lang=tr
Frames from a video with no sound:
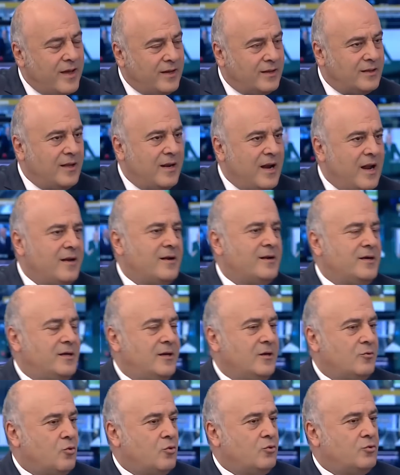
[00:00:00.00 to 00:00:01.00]
beklenen
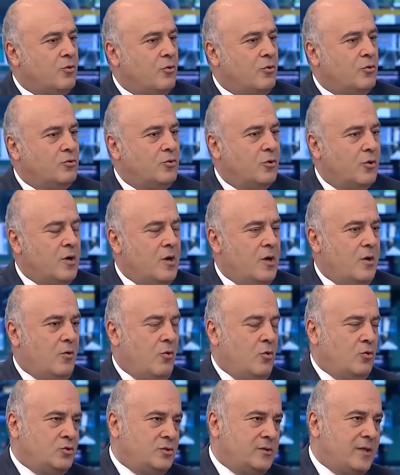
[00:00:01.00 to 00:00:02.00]
hareket orada oldu.
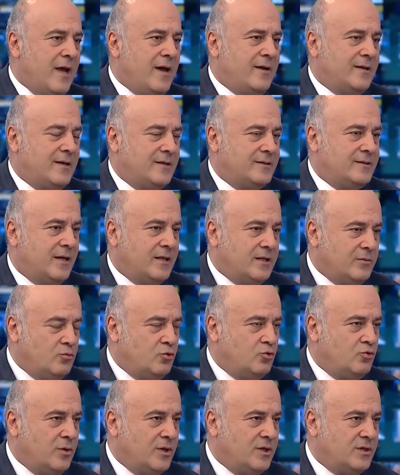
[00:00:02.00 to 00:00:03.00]
Ons değer kazandı
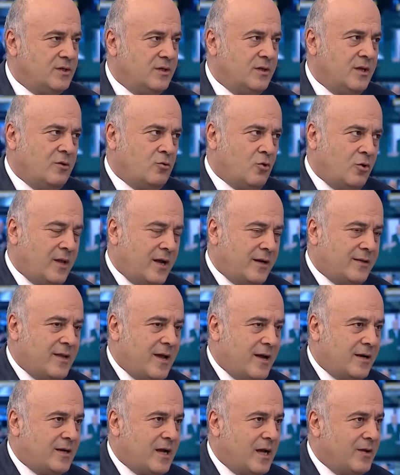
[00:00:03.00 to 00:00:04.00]
bu süre içinde. Dolar
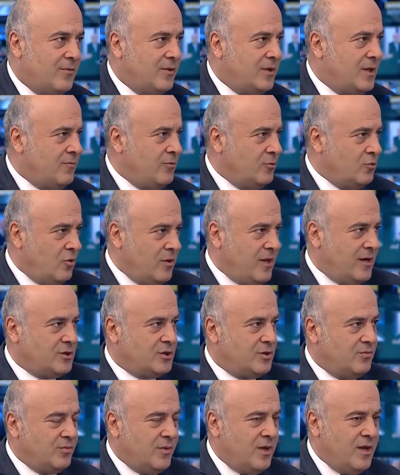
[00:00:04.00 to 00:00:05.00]
değer kaybetti ama dolar
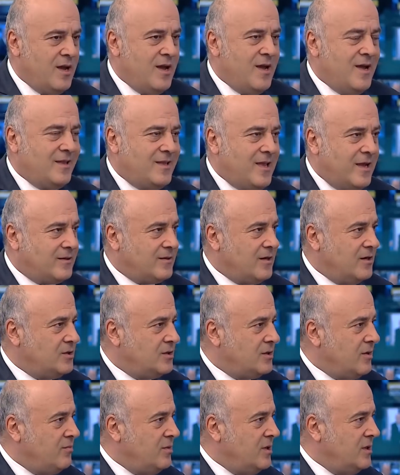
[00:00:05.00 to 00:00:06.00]
şimdi tekrar
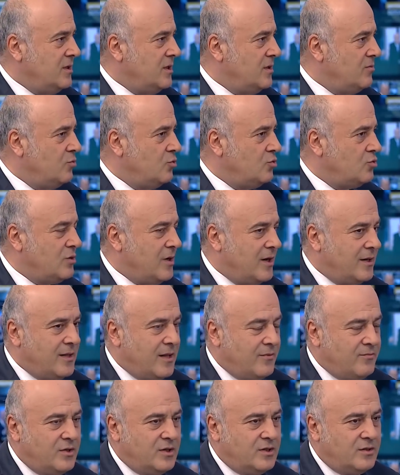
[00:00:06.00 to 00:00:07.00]
işte
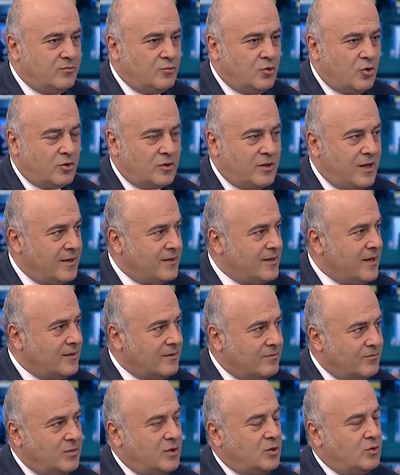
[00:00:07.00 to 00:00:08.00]
1.23'lerden 1.24'lerden
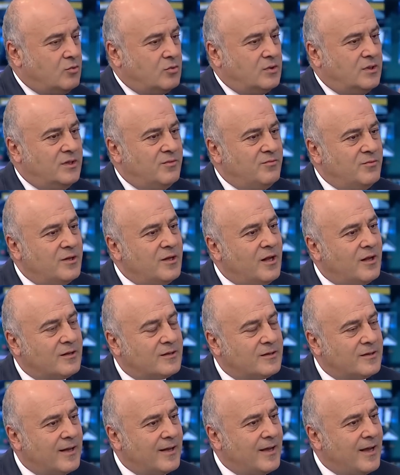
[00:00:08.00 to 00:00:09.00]
1.20'nin
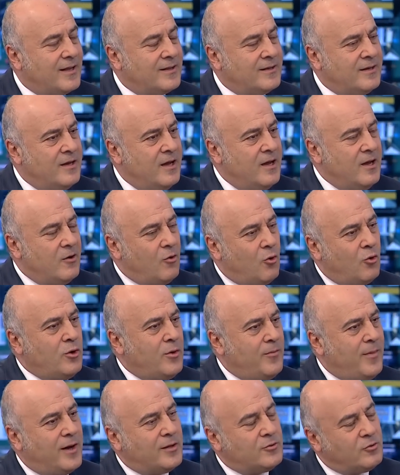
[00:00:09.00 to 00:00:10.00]
altına geldi.
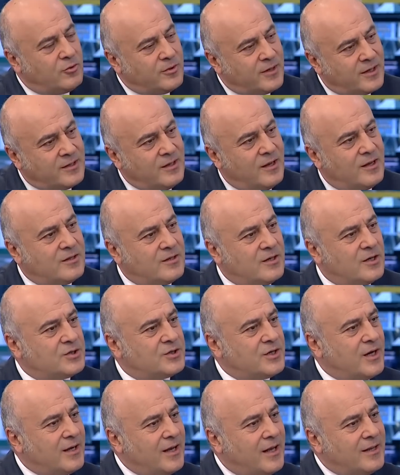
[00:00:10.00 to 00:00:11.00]
Ona bağlı olarak da altın
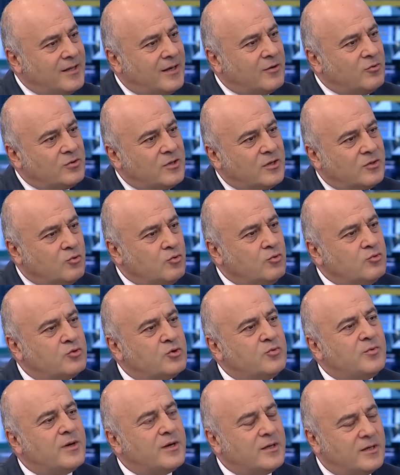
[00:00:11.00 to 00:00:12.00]
aşağı geldi. Yani oradaki
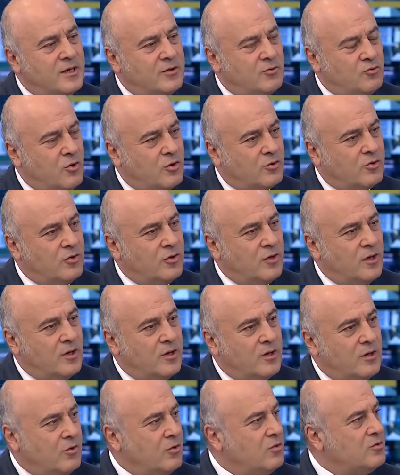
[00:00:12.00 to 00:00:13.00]
uyumsuz bir hareket yok.
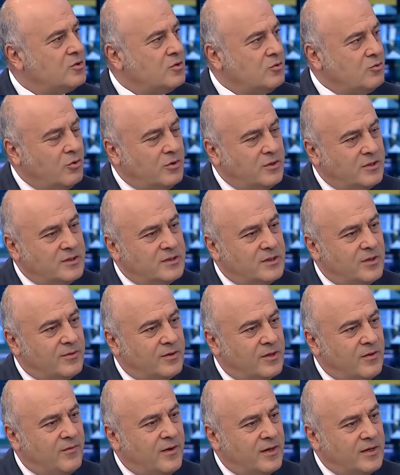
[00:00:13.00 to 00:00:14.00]
Onun için doları
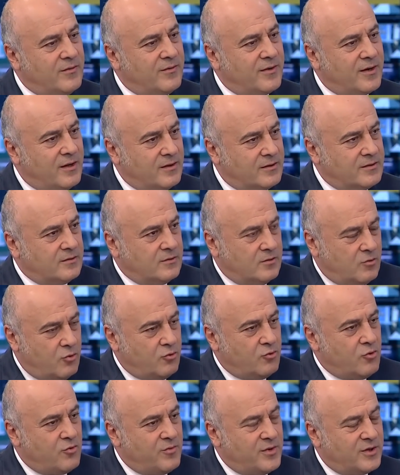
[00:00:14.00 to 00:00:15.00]
izlemekte fayda var altını
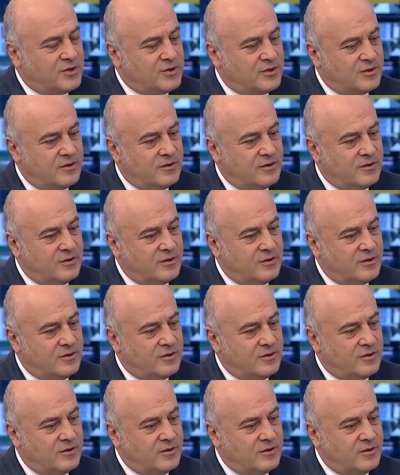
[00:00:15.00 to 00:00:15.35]
öngörmek için.